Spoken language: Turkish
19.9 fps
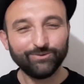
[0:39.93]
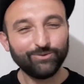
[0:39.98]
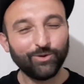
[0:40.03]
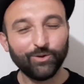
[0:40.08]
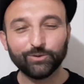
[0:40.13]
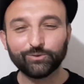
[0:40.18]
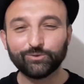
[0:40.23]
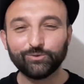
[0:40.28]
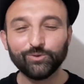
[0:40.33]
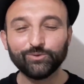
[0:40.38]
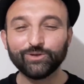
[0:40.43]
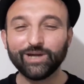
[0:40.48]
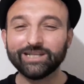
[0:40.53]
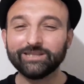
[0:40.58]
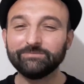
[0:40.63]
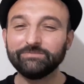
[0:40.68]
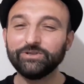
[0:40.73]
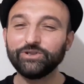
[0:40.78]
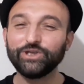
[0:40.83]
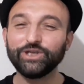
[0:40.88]

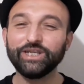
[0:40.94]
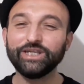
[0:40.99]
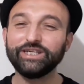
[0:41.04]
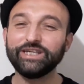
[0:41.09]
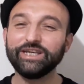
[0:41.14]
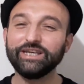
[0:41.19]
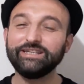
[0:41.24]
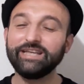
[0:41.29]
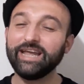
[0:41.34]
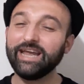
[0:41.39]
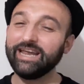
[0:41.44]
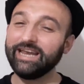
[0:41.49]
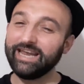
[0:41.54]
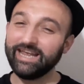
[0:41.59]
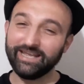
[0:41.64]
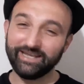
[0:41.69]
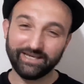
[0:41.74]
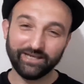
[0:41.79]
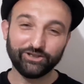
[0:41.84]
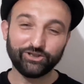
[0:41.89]
462
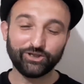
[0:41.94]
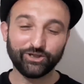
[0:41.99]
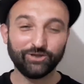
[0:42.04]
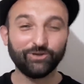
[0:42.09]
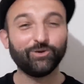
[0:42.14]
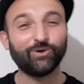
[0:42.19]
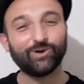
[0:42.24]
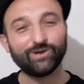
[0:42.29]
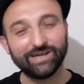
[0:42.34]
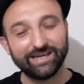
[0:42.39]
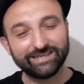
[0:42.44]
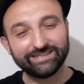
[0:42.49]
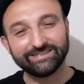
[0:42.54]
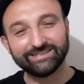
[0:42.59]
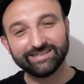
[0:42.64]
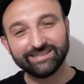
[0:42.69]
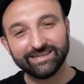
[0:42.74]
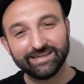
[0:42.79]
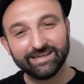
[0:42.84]
TL geçiriyorlar.